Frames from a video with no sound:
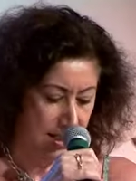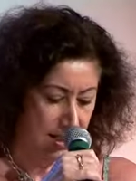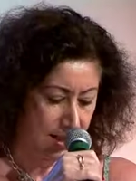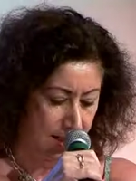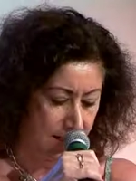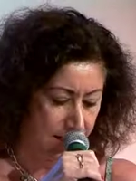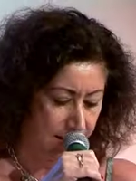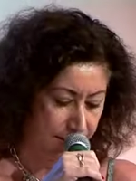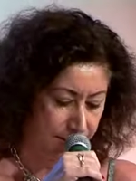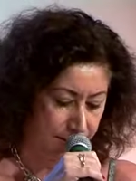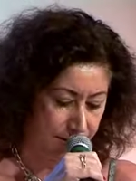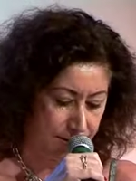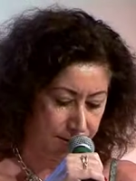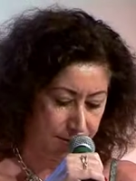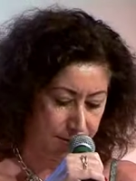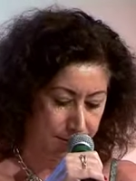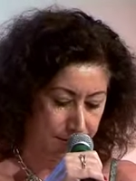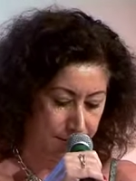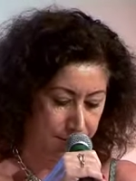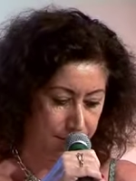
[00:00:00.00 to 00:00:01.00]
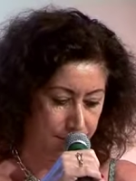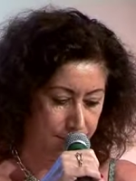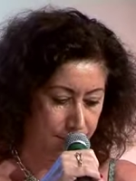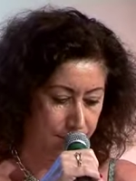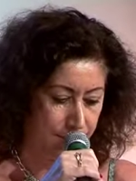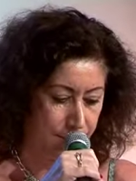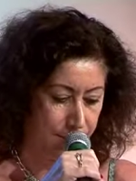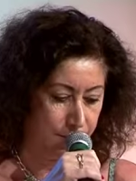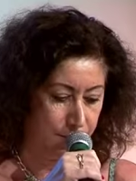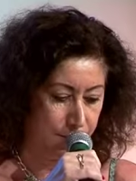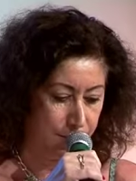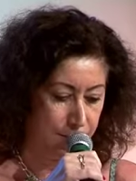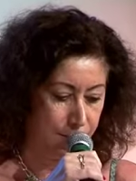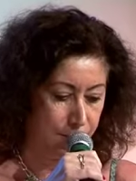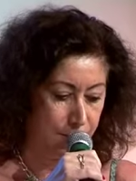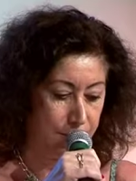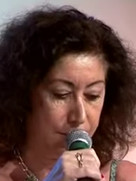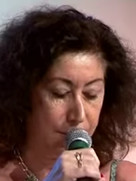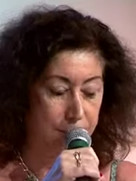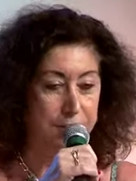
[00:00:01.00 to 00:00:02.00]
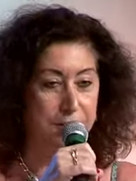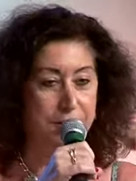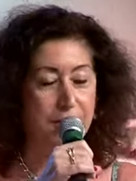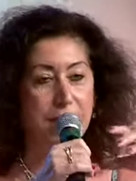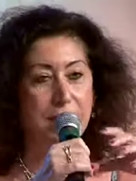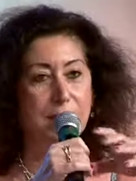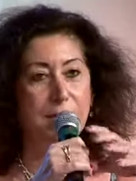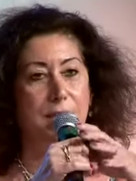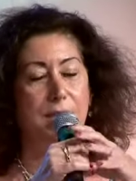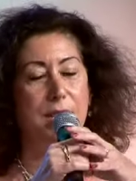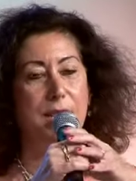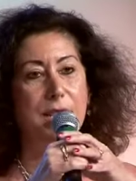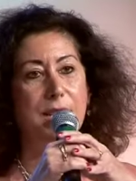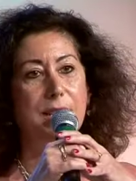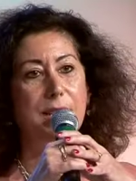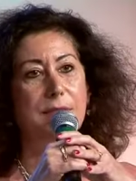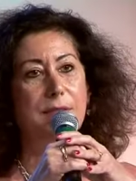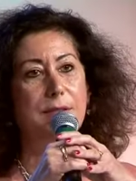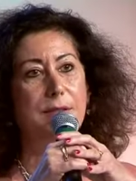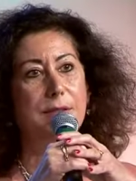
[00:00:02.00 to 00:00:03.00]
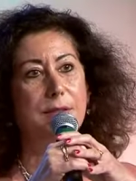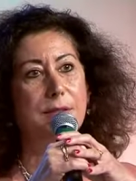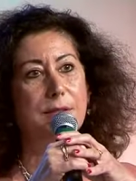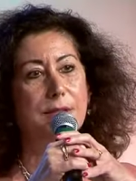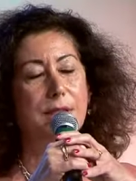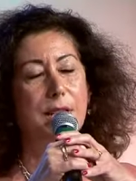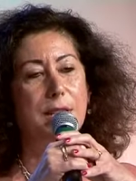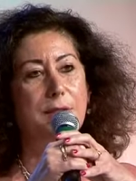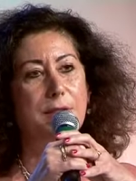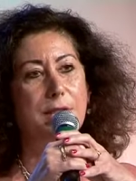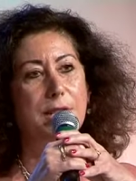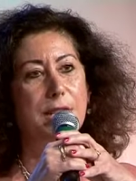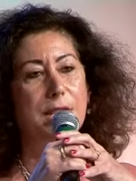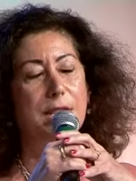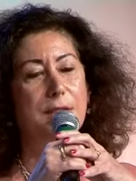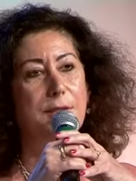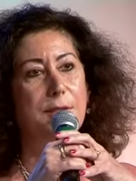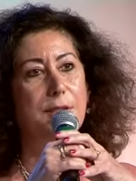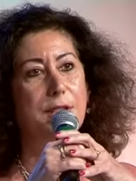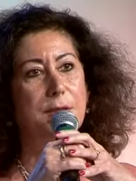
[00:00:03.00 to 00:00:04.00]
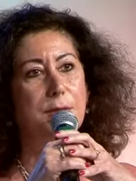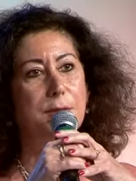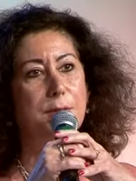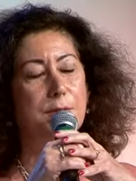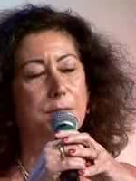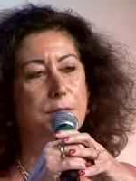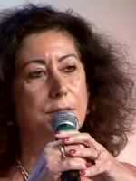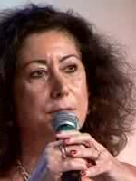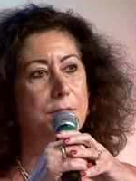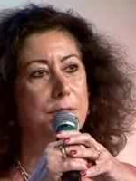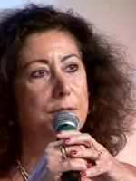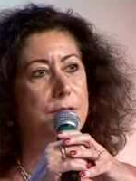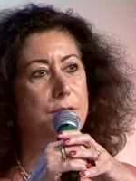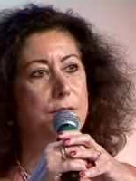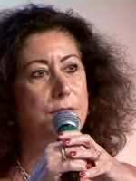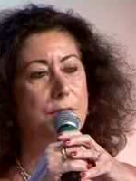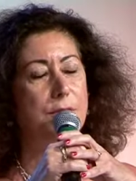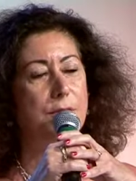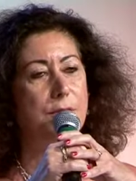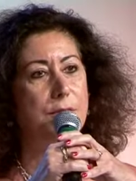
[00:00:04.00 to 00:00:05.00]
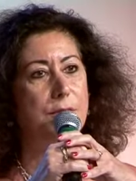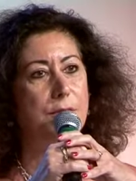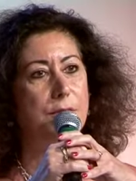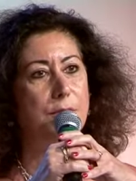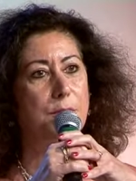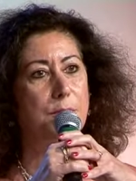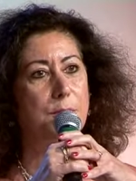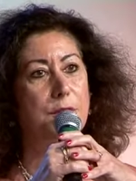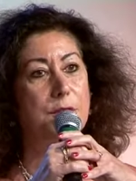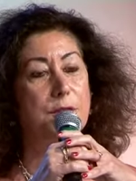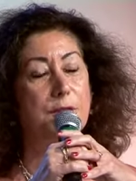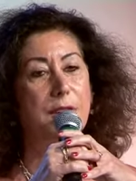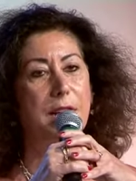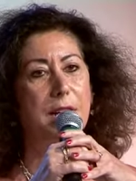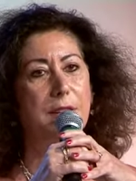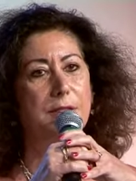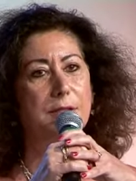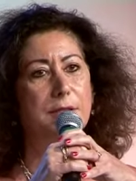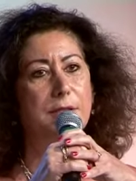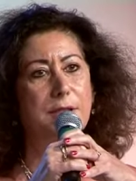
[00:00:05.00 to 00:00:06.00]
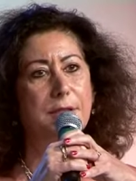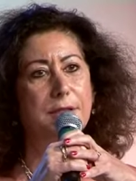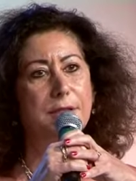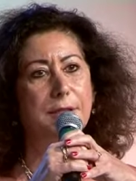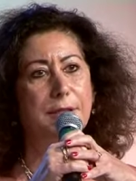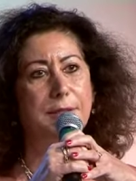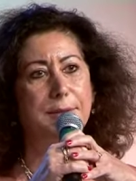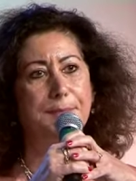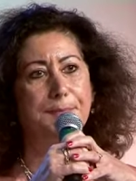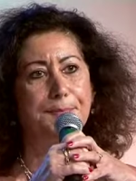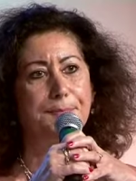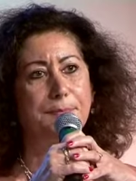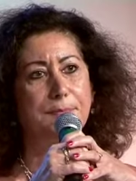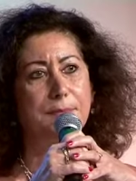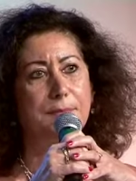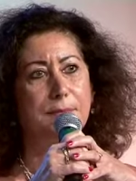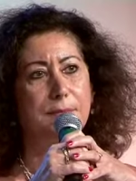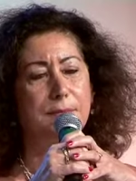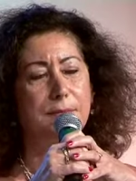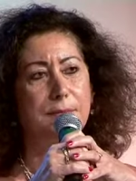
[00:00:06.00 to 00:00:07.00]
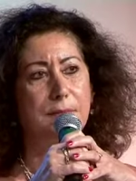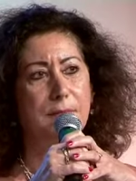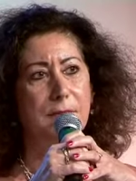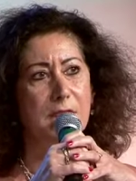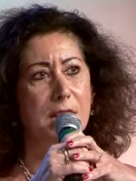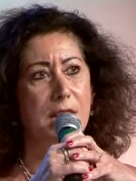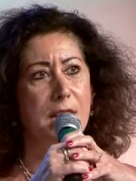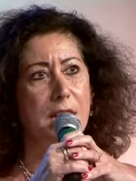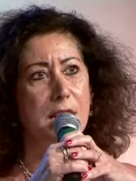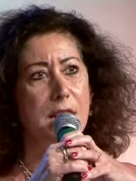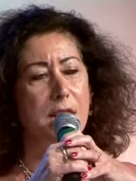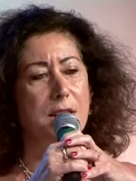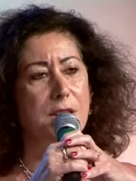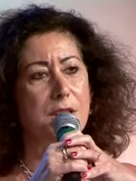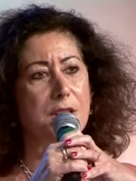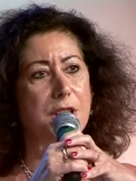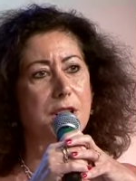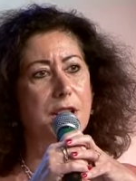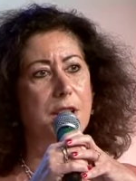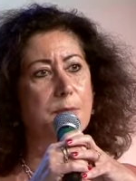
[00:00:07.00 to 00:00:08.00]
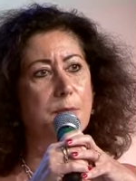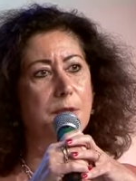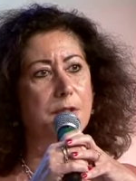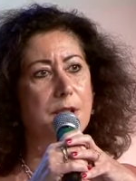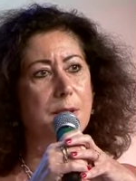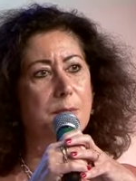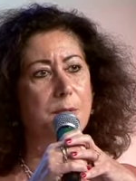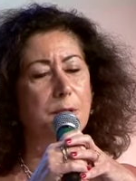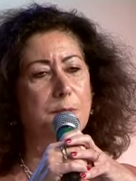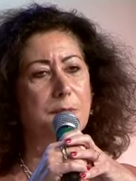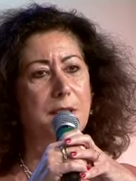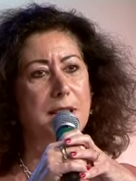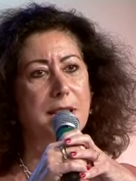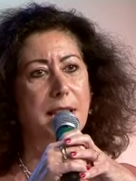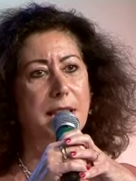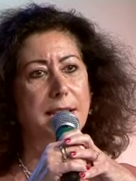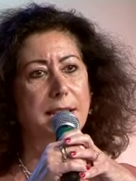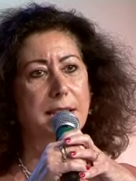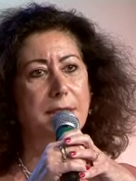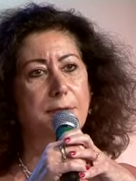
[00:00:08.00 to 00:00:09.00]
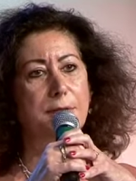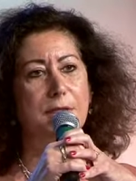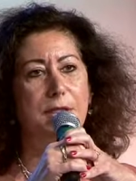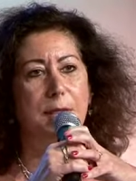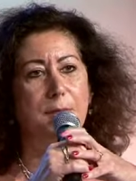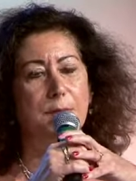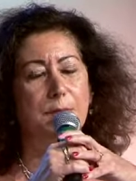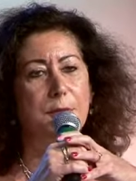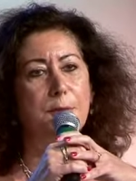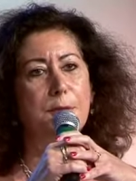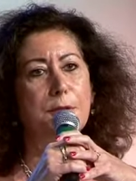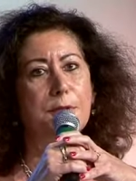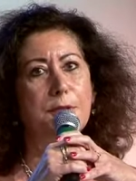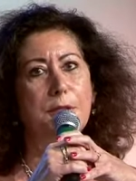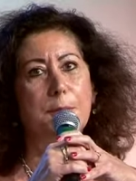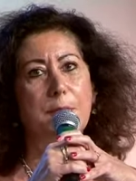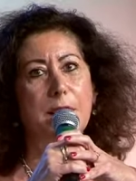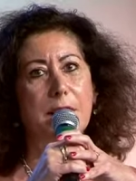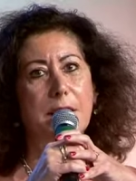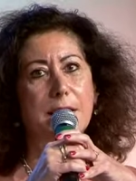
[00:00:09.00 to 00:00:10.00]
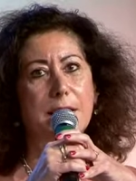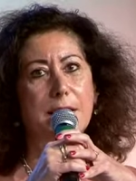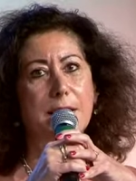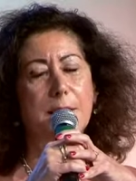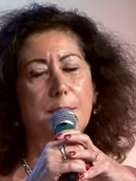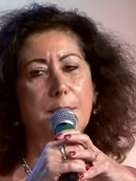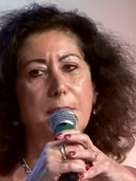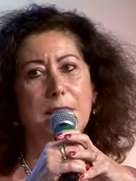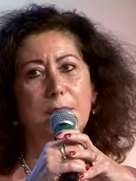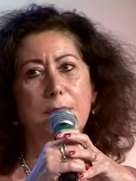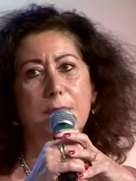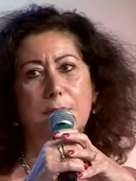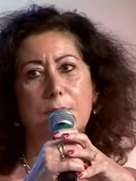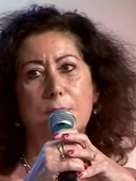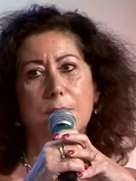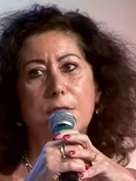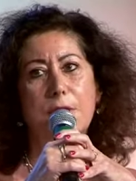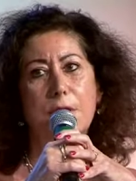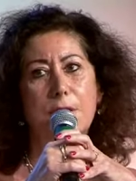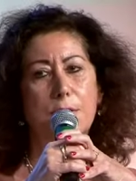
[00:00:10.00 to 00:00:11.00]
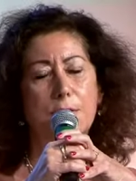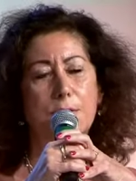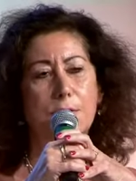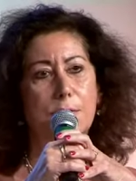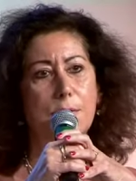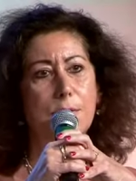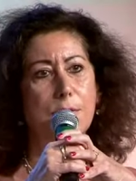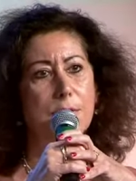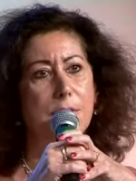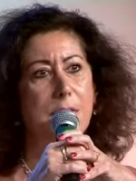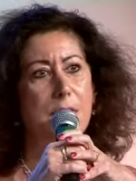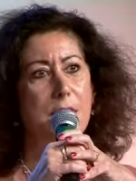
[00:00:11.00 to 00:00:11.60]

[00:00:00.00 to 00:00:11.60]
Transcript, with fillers: donc en fait aussi, il y a eu des questions qui sont venues sur comment se faire entendre. Je dirais que pendant les premières années, on s'est un petit peu fait balader parce qu'on tournait en rond